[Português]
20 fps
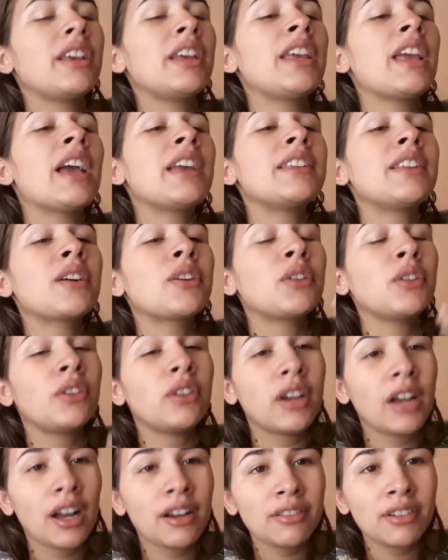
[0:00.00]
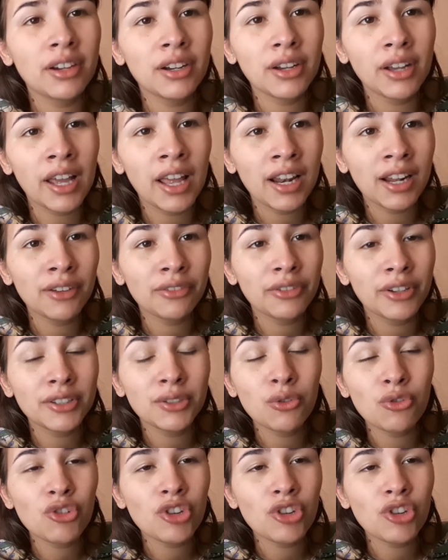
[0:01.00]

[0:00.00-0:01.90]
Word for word: E ainda colocava, ela fazia um